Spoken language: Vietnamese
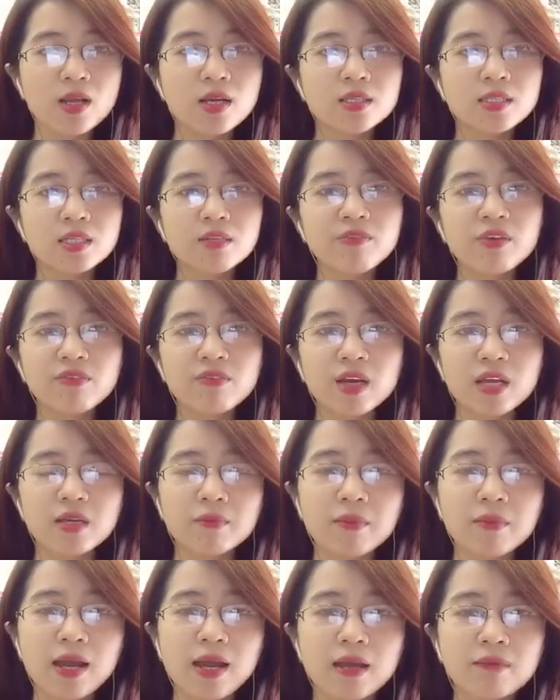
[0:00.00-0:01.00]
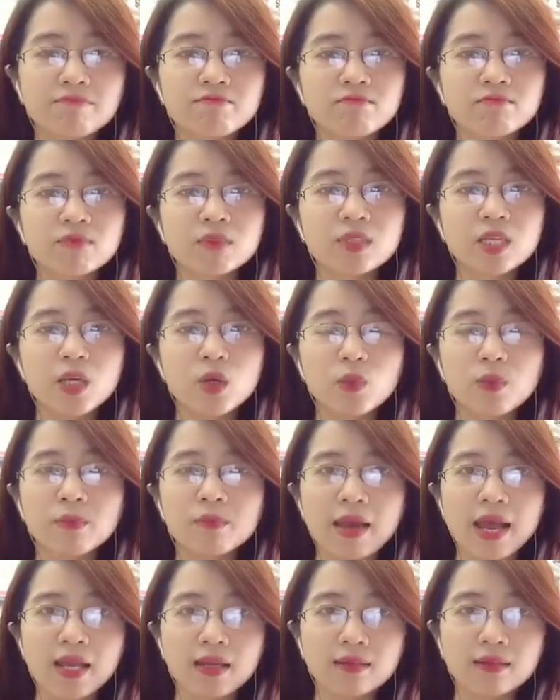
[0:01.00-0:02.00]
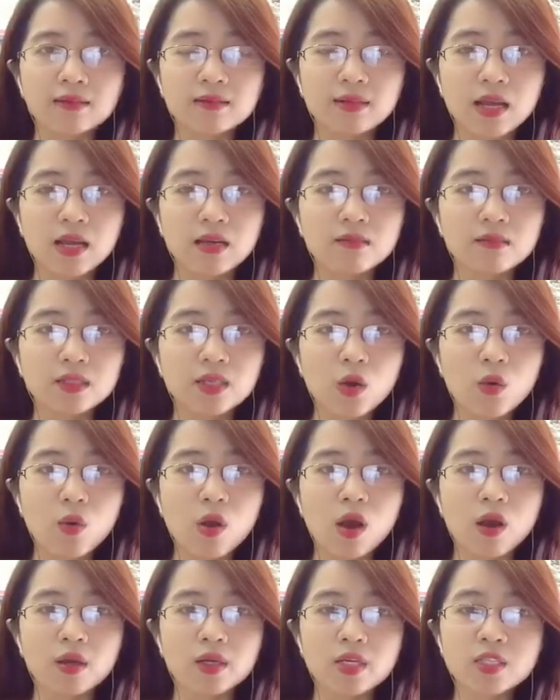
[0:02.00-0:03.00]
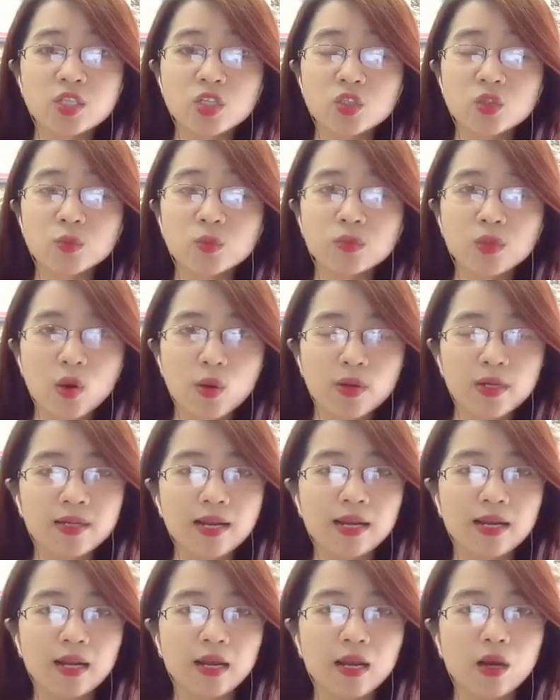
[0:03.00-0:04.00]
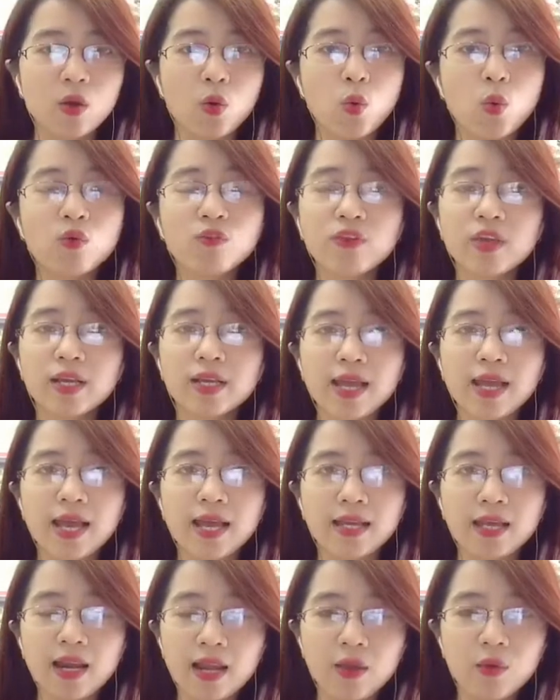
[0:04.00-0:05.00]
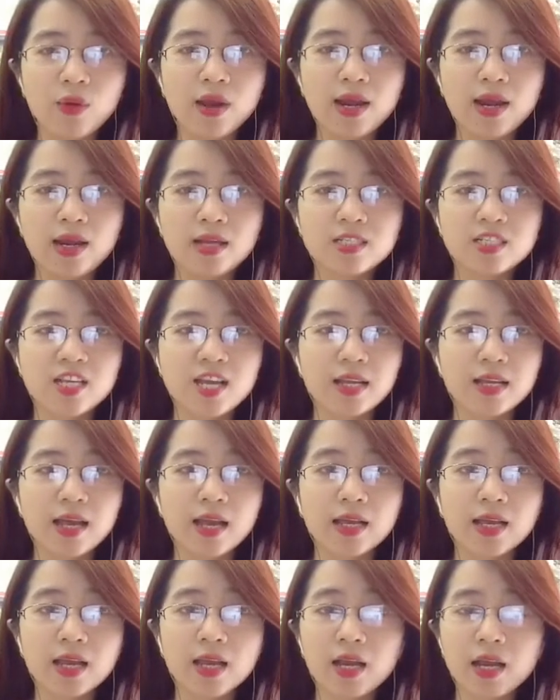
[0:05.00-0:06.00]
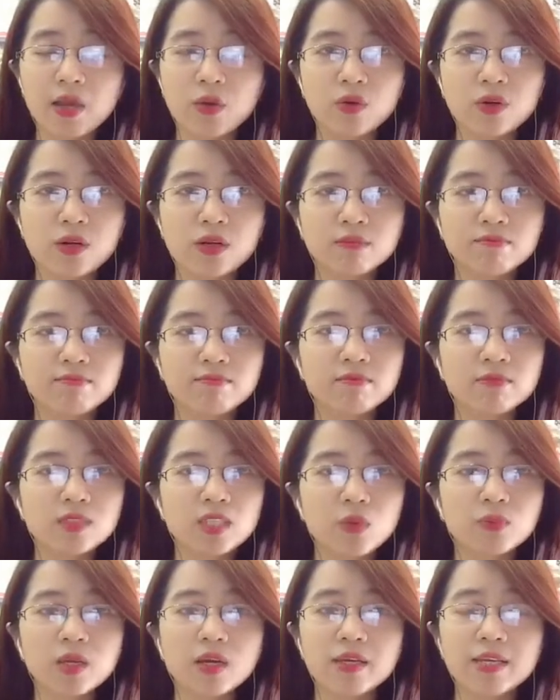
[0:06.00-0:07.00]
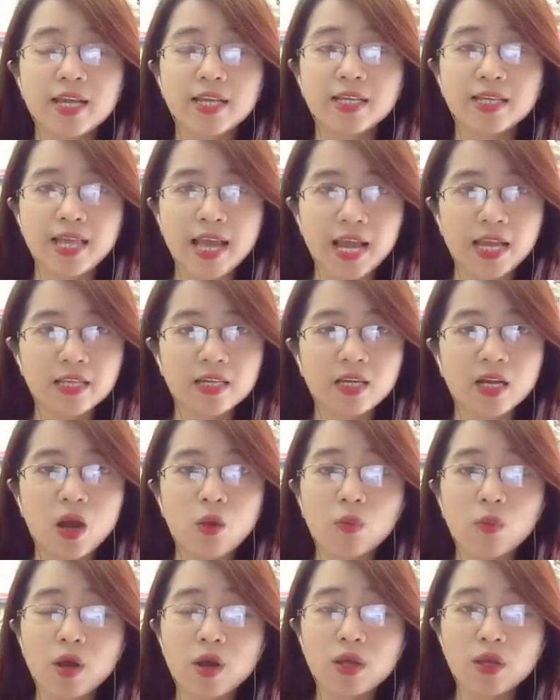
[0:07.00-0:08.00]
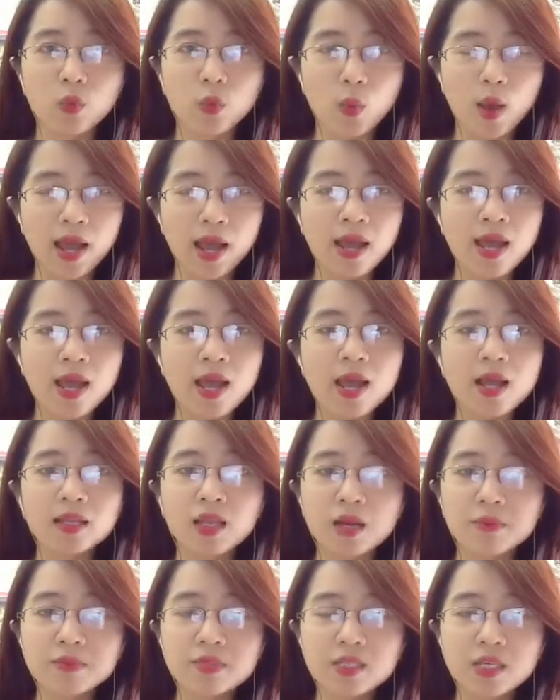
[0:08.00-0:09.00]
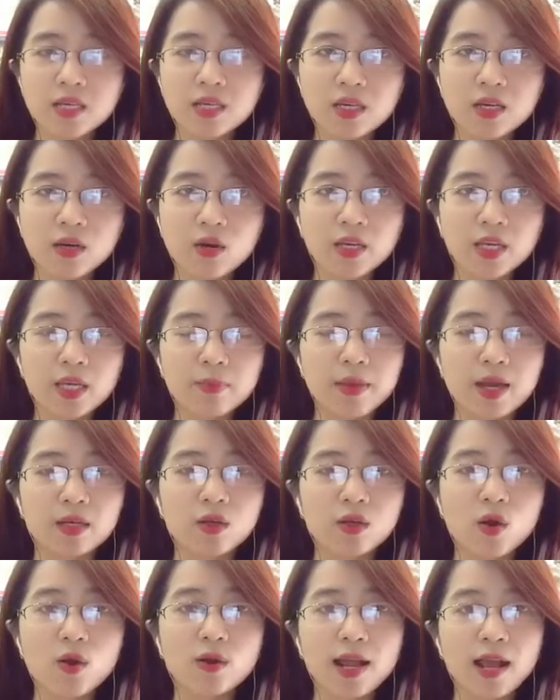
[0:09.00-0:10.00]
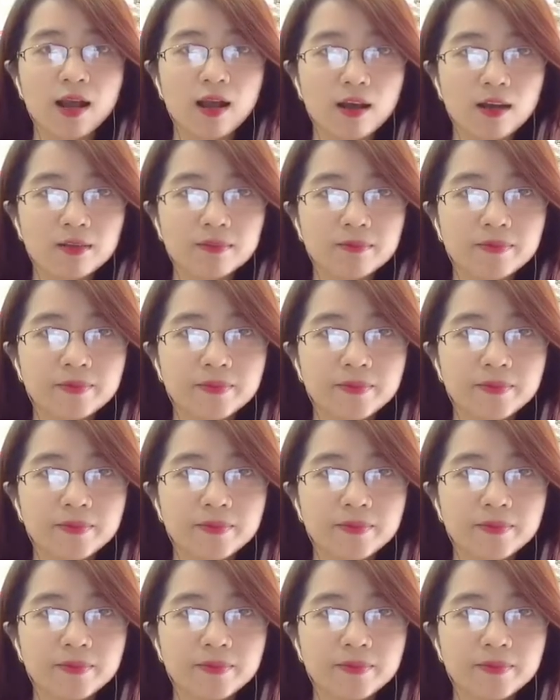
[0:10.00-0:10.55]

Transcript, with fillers: Chính vì vậy mà nhiều bạn đã gửi câu hỏi đến cho chúng tôi rằng là uống viên cà gai leo hay là trà cà gai leo ờ, trong thời gian dài nhưng không có hiệu quả, thậm chí có khi bệnh còn nặng hơn.